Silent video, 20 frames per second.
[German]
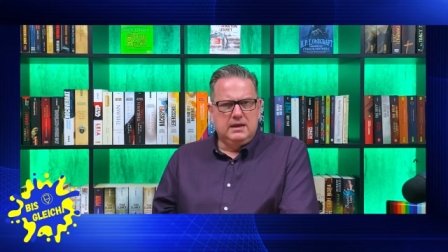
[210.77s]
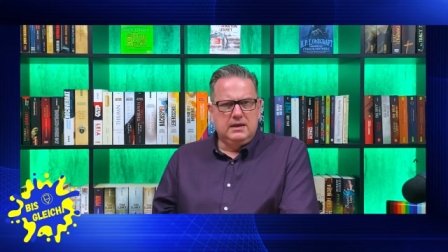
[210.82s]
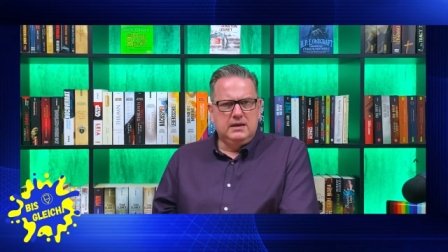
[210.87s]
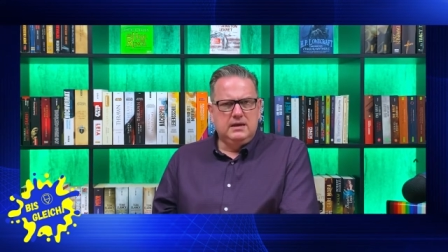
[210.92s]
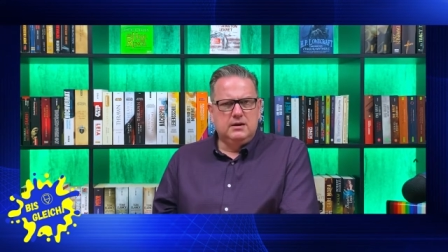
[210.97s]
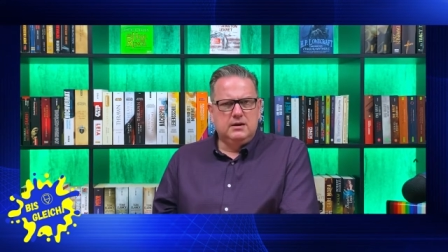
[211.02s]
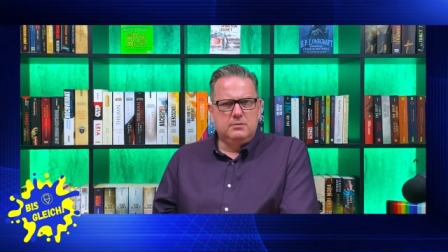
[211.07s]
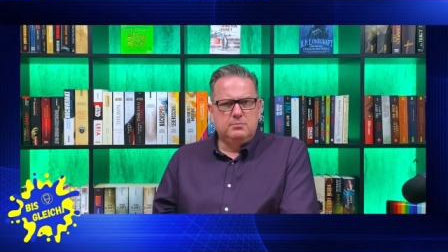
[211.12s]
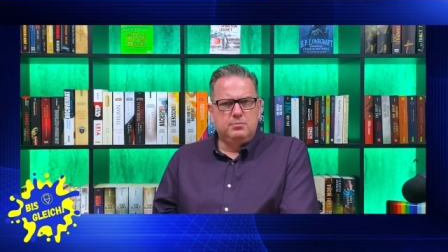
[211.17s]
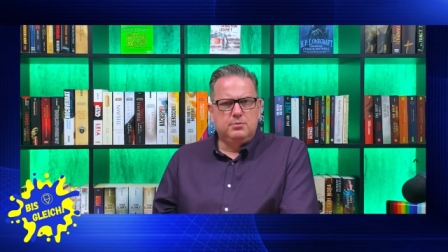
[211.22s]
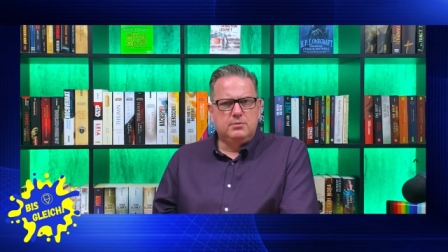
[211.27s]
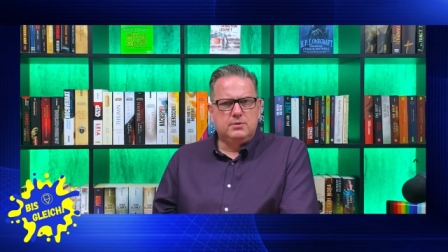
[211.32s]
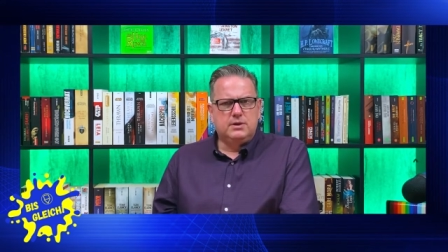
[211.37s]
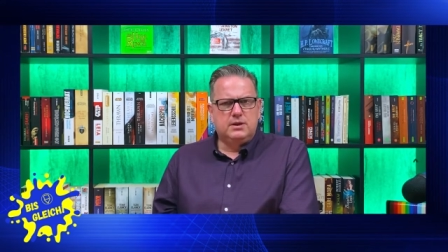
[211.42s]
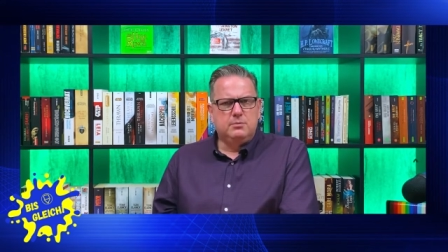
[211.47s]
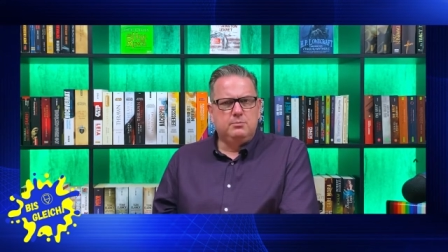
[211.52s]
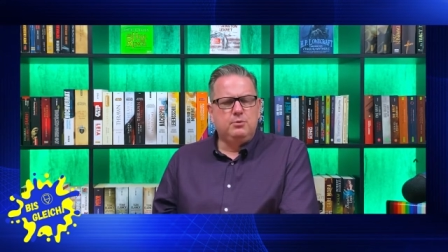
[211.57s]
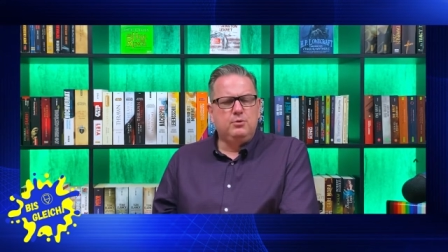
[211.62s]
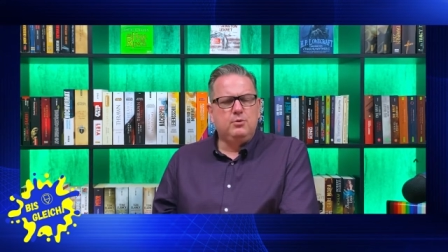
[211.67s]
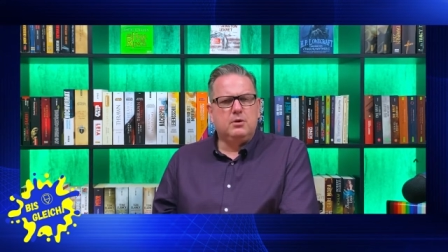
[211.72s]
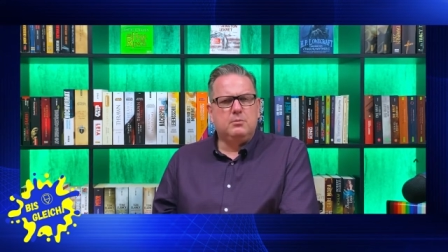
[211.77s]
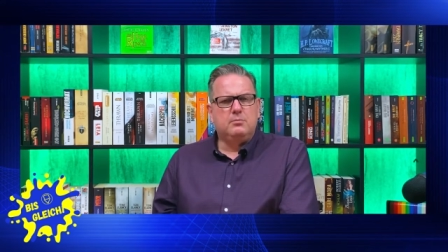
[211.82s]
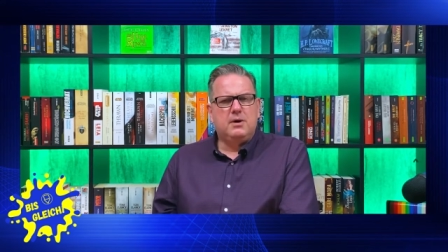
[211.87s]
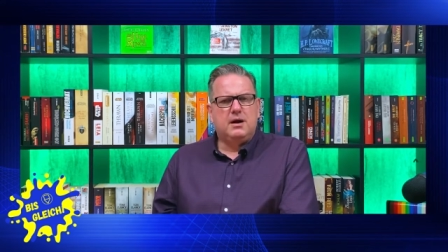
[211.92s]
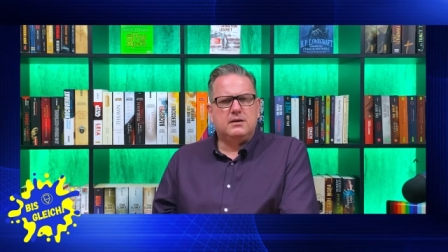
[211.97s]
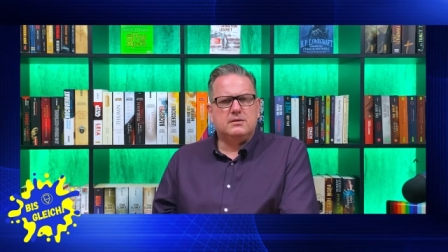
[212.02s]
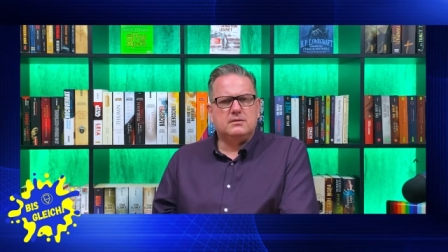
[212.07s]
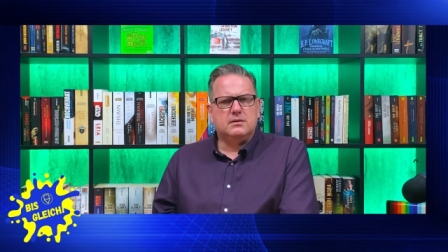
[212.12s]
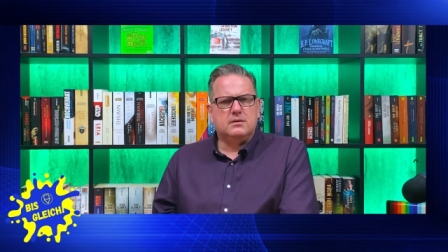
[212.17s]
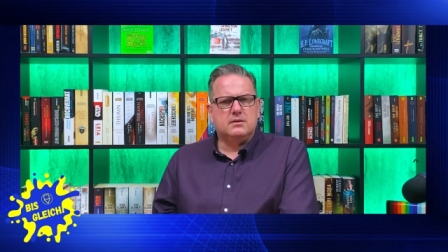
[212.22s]
Ihr
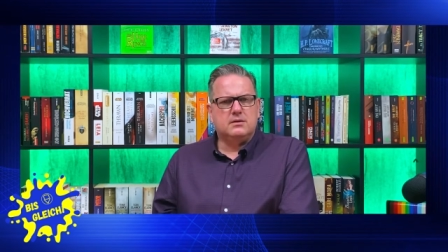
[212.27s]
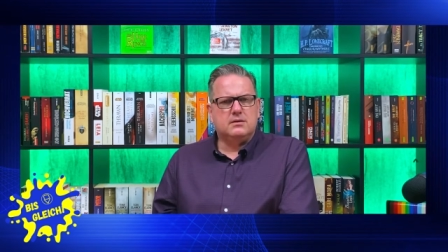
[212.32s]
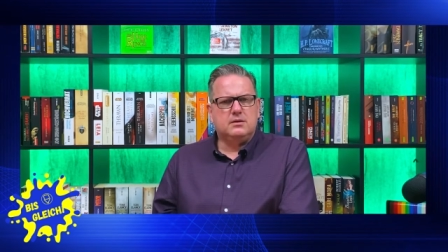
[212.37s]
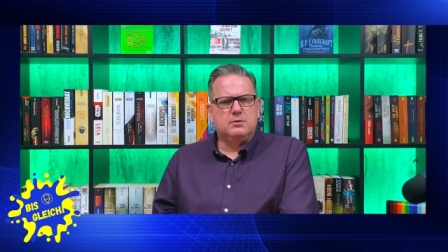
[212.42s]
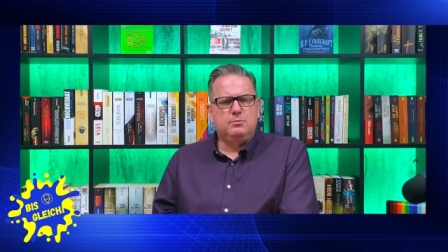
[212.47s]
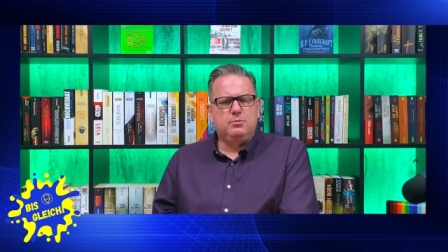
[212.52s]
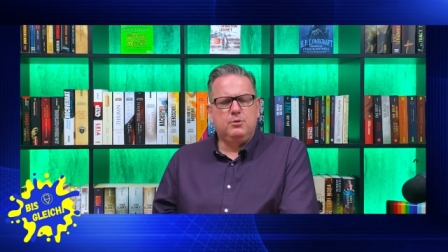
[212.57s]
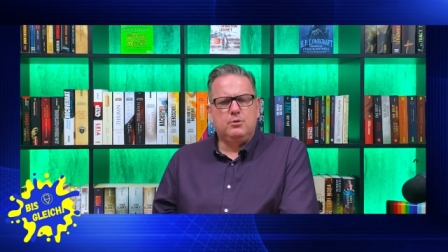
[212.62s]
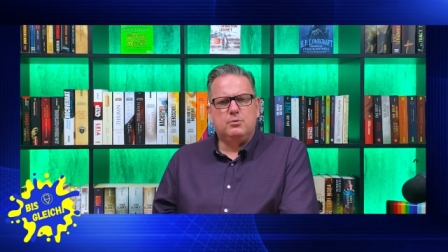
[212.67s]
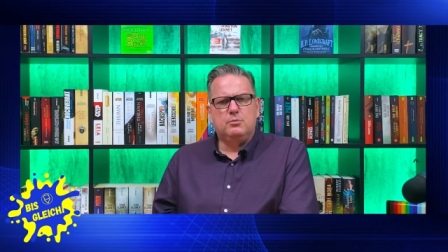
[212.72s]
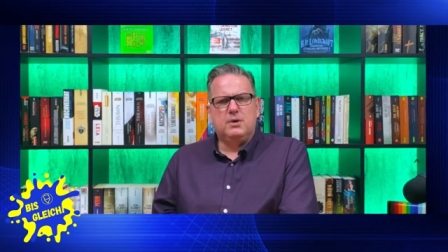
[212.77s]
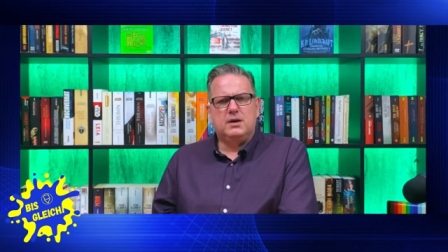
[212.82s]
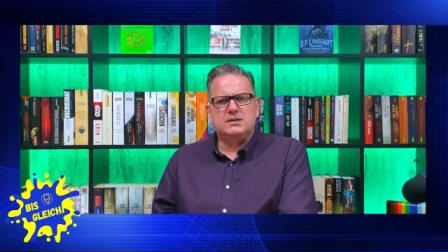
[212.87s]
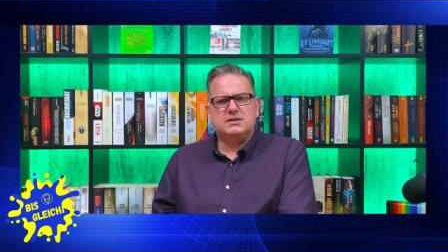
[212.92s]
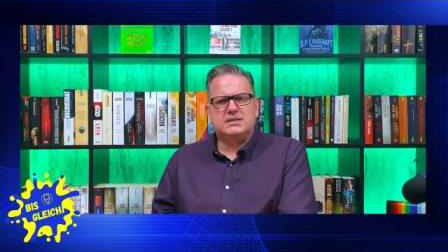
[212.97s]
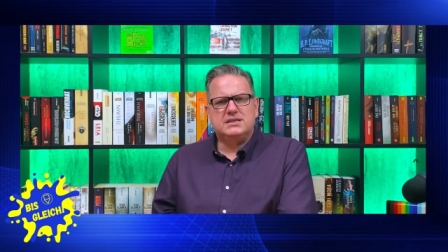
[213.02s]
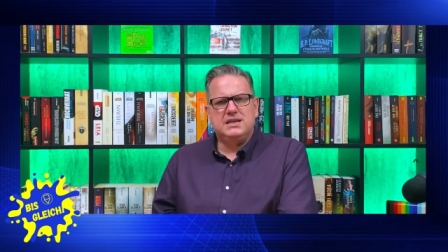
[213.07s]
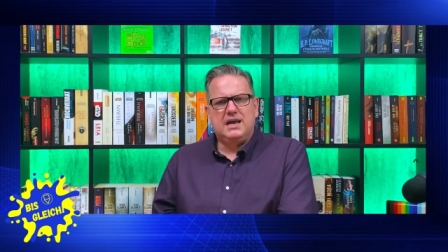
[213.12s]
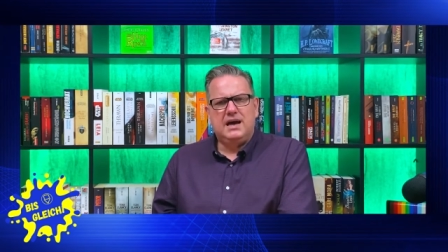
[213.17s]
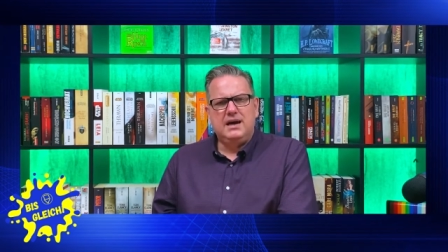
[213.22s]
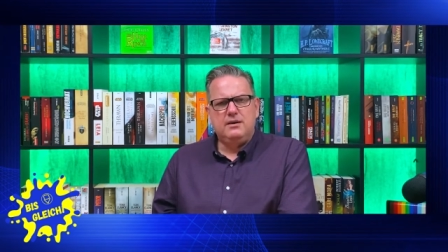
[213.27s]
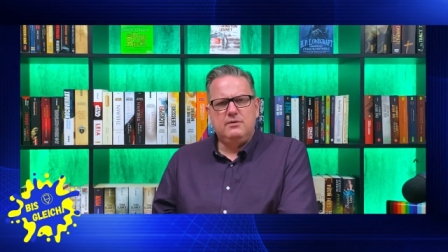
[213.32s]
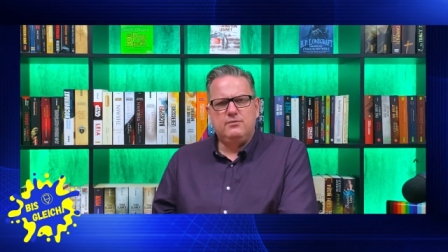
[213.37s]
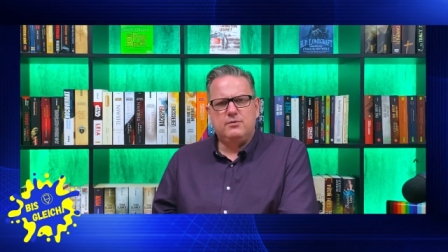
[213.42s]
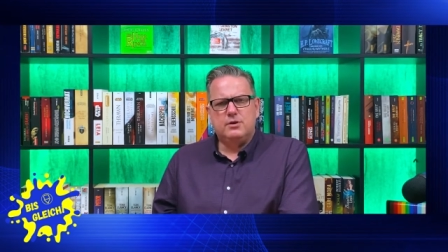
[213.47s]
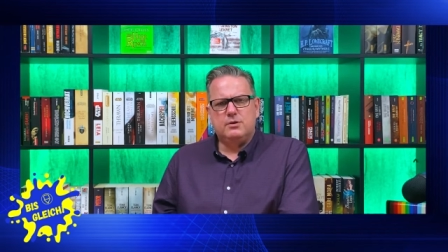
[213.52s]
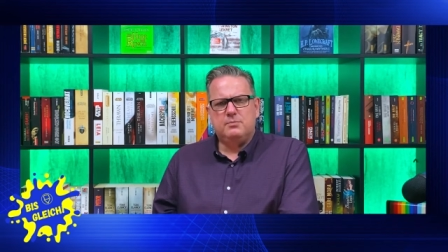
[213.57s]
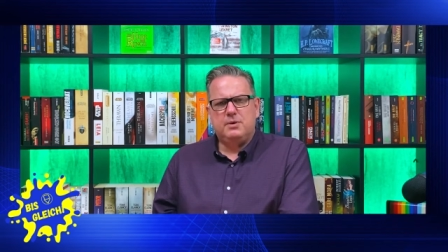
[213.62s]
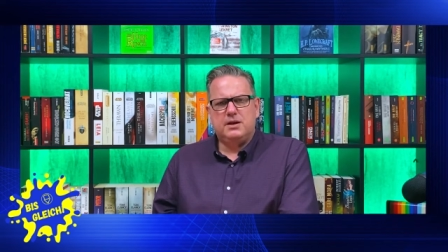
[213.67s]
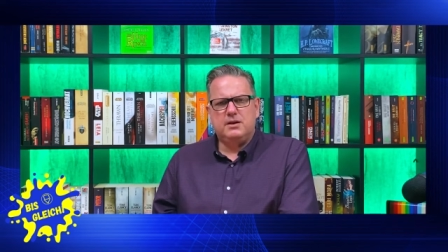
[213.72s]
Debütroman, Debütroman Slide
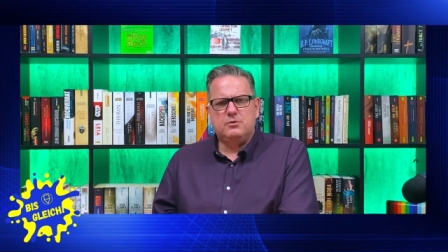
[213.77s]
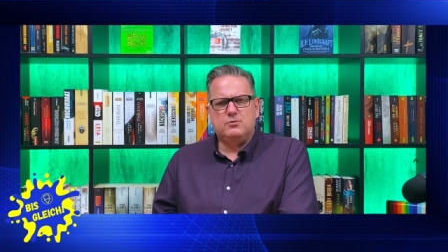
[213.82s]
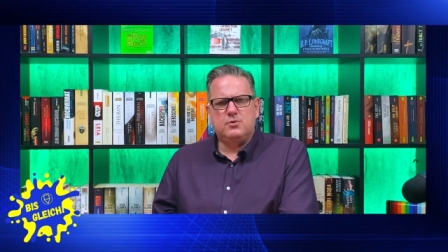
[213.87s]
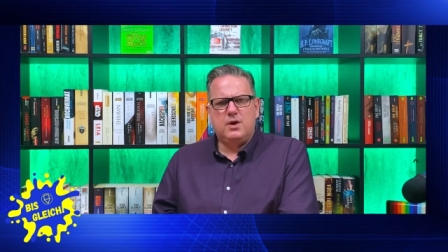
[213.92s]
wurde bei den